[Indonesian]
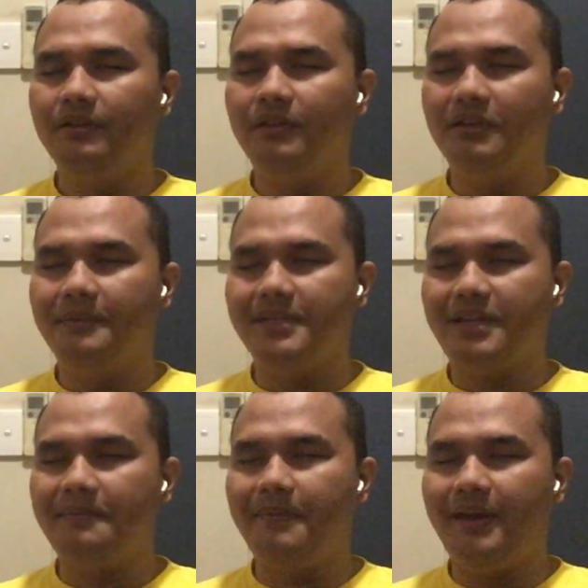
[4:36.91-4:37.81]
ke
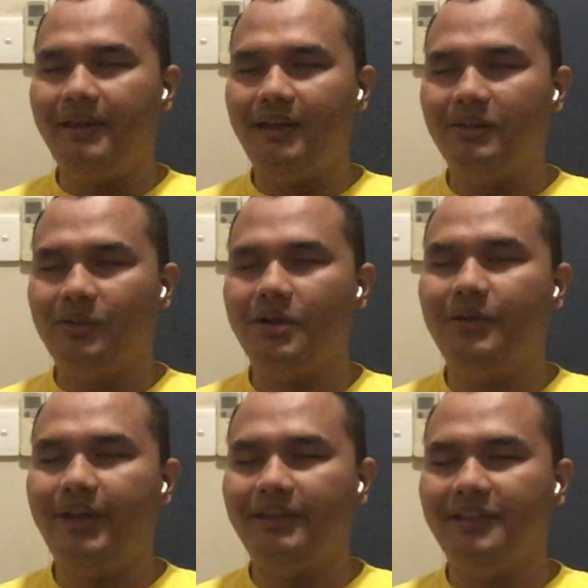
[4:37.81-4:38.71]
maskapai atau ke
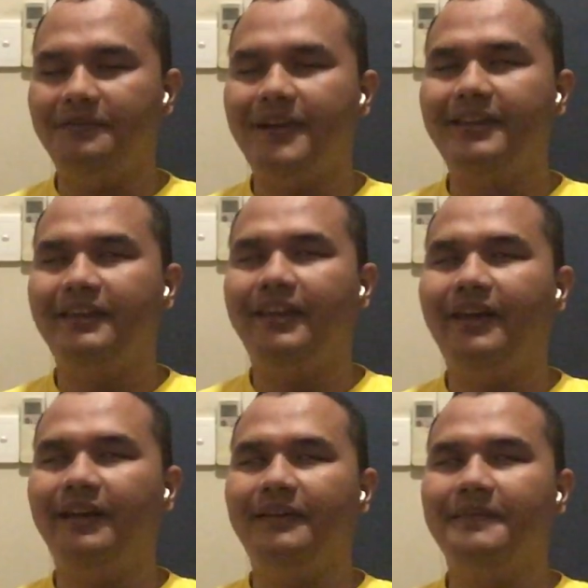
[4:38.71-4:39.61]
connecting
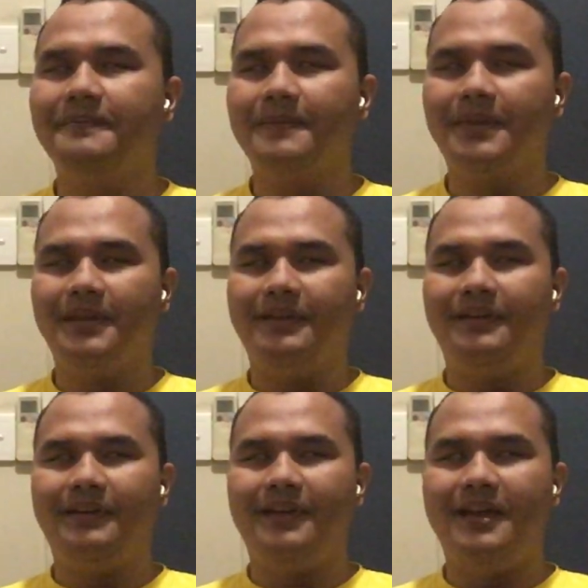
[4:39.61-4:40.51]
flightnya.
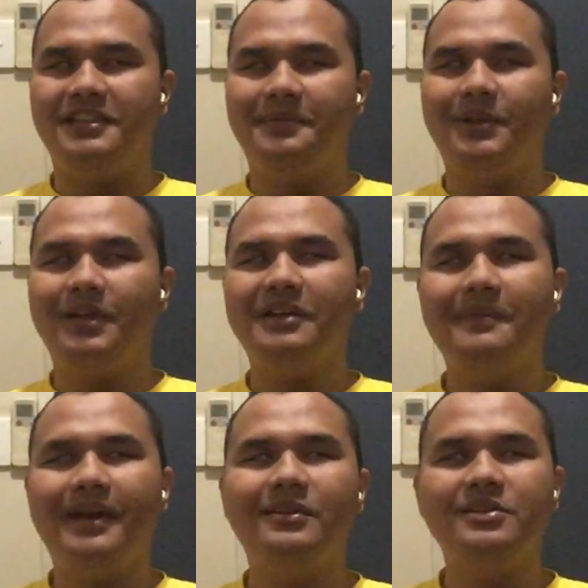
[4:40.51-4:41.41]
Nah sebetulnya
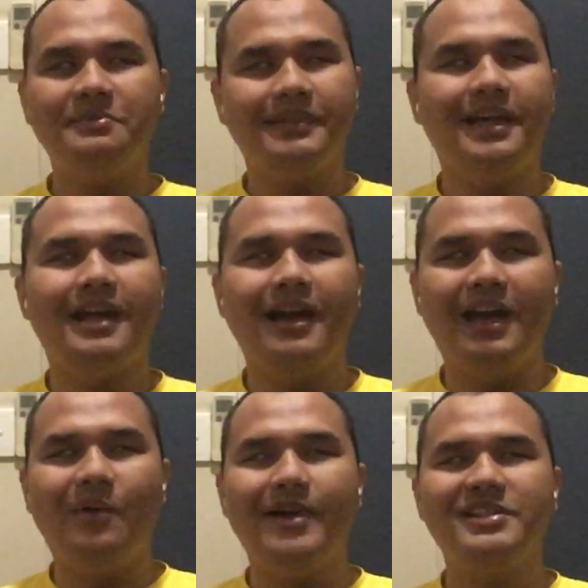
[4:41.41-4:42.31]
kemarin tuh sempat
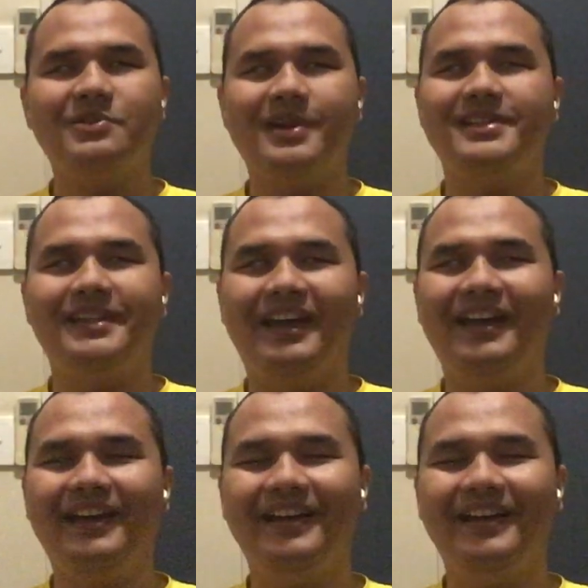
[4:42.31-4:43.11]
agak-agak was-was ya,